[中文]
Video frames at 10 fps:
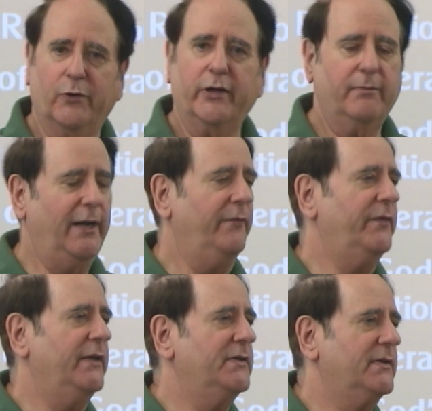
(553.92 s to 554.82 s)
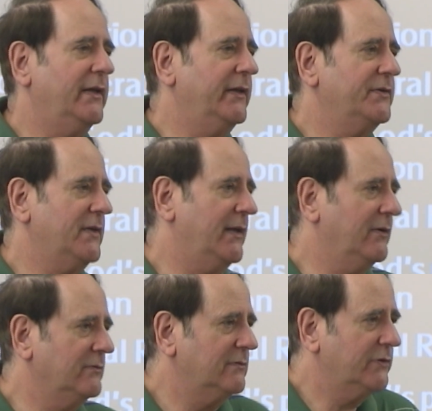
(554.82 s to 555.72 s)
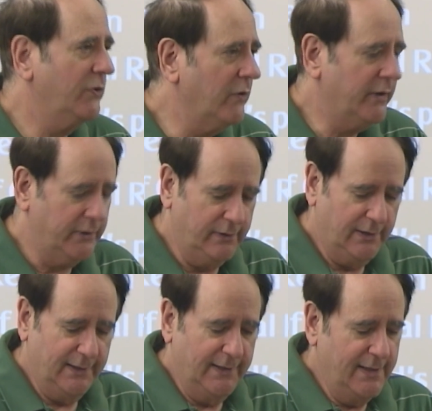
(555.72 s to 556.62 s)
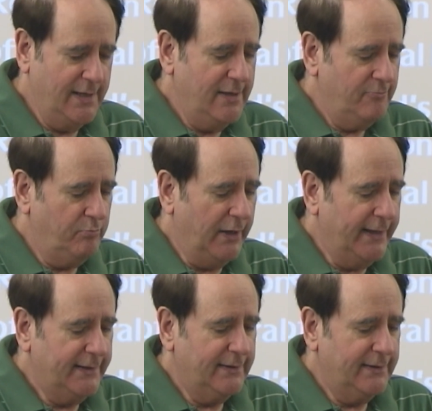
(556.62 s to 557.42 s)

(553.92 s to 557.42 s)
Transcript: 们也不劳苦做工，但